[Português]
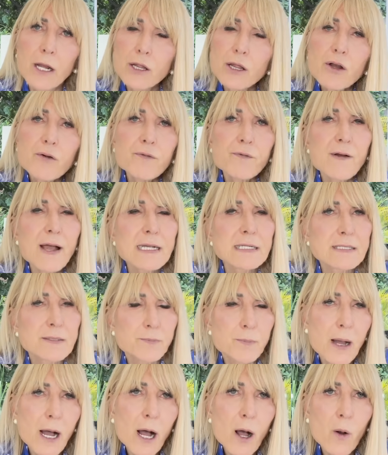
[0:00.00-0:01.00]
não faz
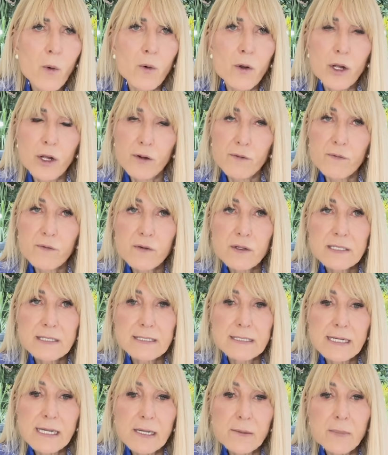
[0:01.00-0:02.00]
mal
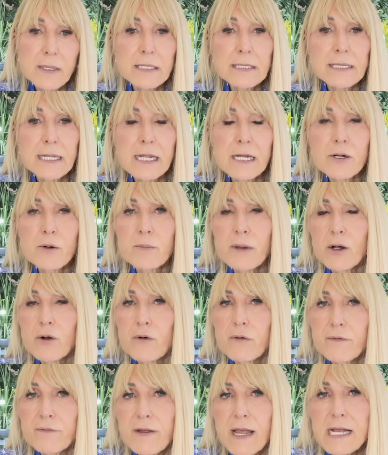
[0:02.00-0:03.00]
você manter uma
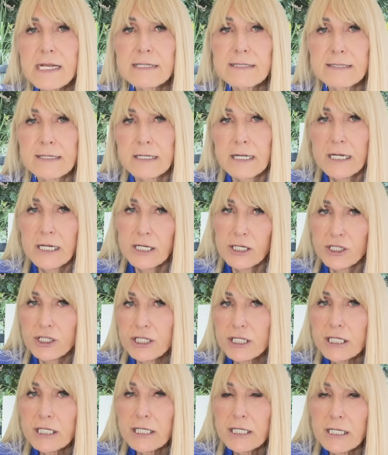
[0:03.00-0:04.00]
conversa
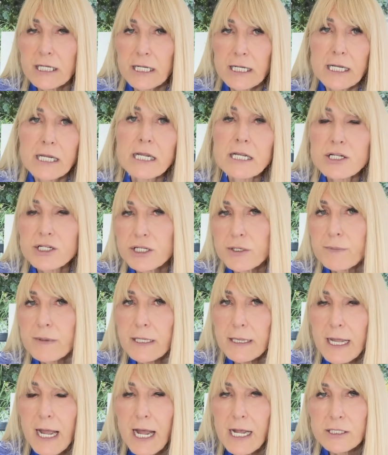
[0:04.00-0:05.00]
de
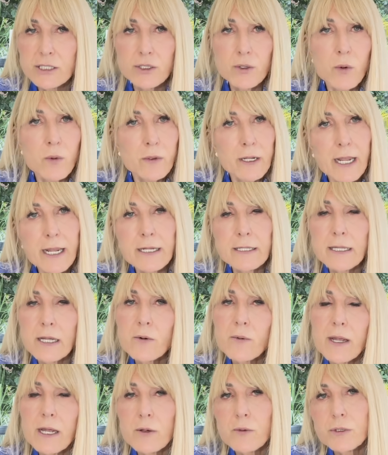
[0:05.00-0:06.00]
intimidade com quem
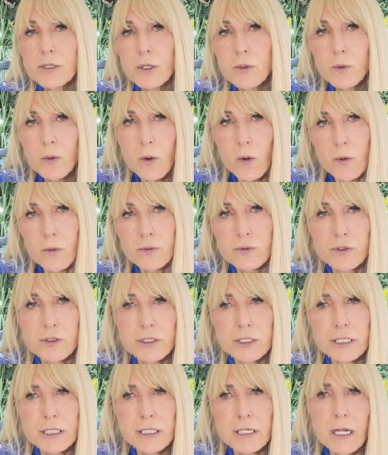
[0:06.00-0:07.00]
não é o teu
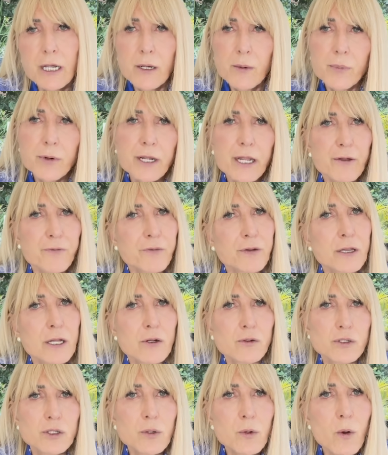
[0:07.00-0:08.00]
cônjuge, porque
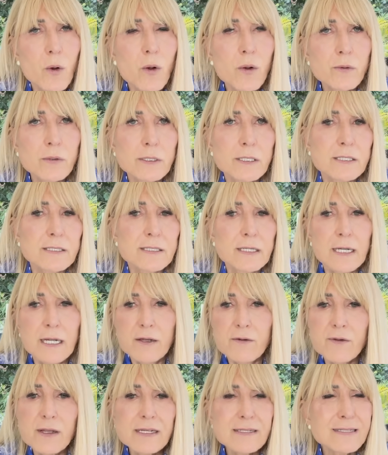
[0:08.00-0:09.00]
afinal de contas,
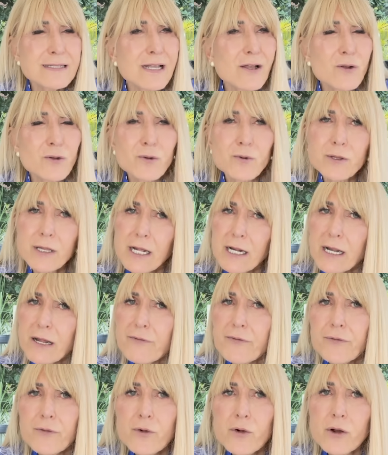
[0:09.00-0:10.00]
é só no
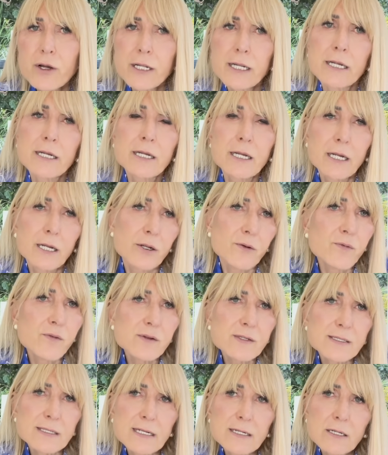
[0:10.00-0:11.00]
telefone
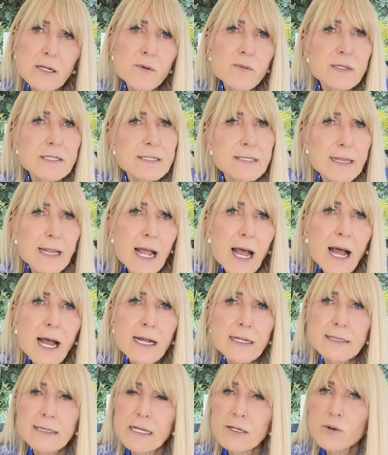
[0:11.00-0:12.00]
você não
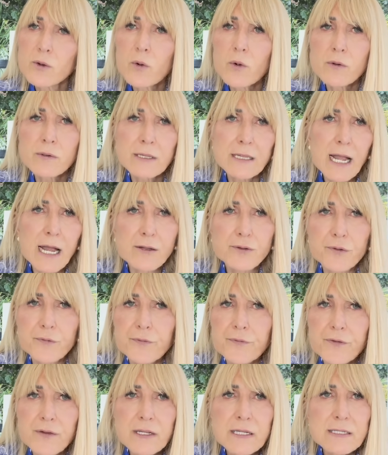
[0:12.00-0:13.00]
está tendo contato
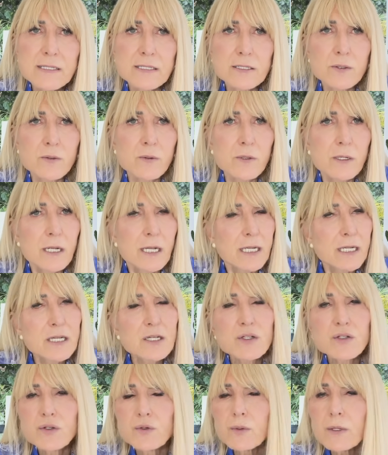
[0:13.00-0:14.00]
físico,
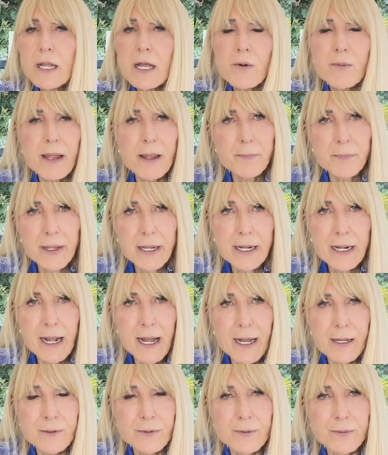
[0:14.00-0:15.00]
isso não é
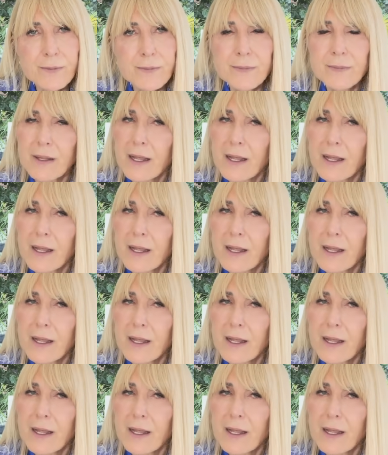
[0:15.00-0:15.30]
pecado.